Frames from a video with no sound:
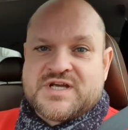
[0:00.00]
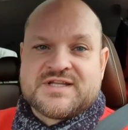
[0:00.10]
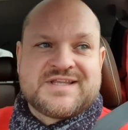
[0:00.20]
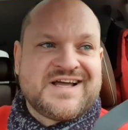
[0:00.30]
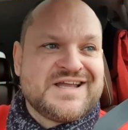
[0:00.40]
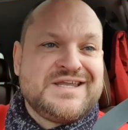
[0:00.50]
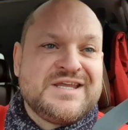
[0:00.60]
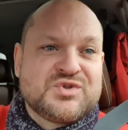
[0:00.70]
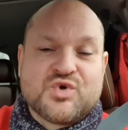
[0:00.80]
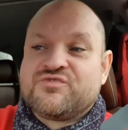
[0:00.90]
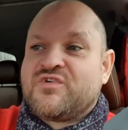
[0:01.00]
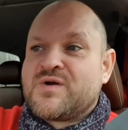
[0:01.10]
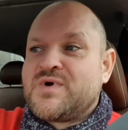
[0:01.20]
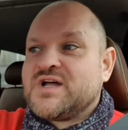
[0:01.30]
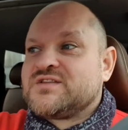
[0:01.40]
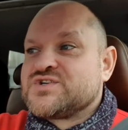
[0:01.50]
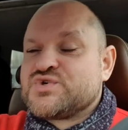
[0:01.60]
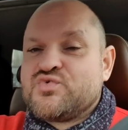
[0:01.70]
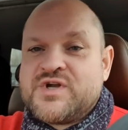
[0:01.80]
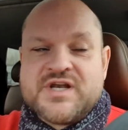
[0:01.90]
Это не тот формат
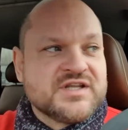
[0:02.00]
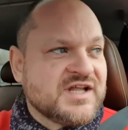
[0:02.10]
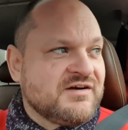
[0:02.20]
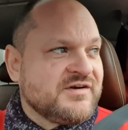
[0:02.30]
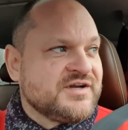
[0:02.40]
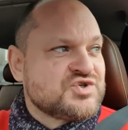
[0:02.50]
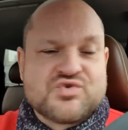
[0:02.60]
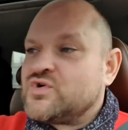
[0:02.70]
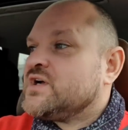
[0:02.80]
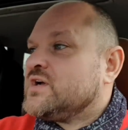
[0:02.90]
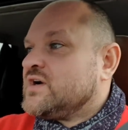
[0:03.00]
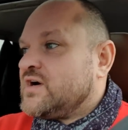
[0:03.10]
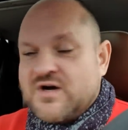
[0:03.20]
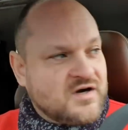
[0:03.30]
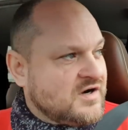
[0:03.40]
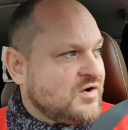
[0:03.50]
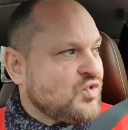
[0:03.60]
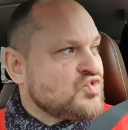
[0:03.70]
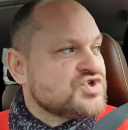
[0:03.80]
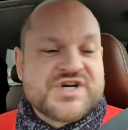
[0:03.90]
Жигули или Таврии, что э,
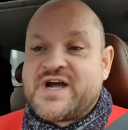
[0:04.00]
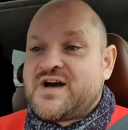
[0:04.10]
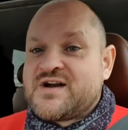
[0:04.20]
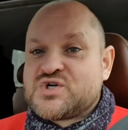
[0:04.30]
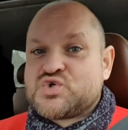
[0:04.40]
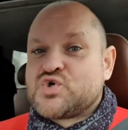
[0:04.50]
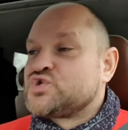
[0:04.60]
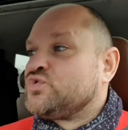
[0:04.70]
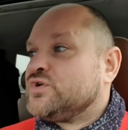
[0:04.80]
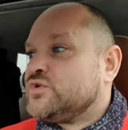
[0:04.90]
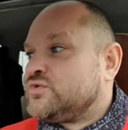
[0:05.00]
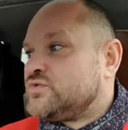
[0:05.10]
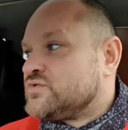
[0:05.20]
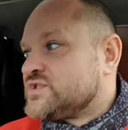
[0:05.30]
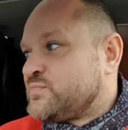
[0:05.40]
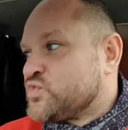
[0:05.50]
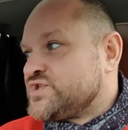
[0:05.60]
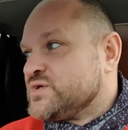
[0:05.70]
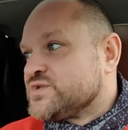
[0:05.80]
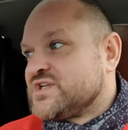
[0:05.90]
уже хорошо, что оно
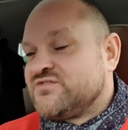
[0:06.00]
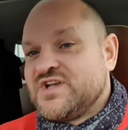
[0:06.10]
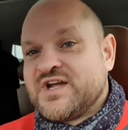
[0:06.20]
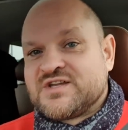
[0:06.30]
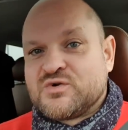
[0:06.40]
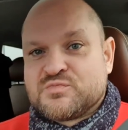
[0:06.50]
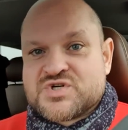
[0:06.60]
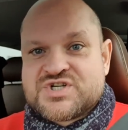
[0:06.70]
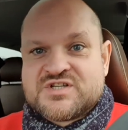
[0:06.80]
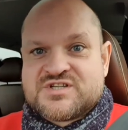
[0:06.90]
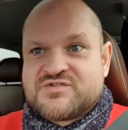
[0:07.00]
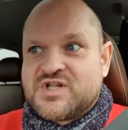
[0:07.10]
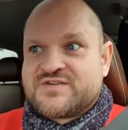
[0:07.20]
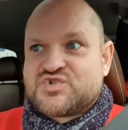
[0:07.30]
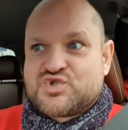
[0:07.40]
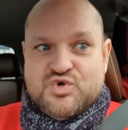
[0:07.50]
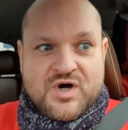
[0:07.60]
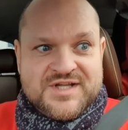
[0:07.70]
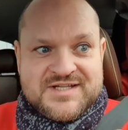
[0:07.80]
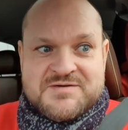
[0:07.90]
запустился двигатель, вот машина завелась,
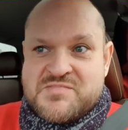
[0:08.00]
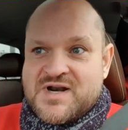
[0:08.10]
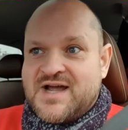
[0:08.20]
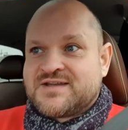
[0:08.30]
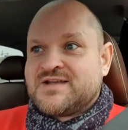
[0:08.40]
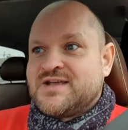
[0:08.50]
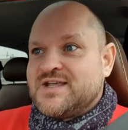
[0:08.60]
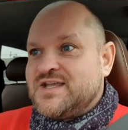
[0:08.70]
все надо брать, и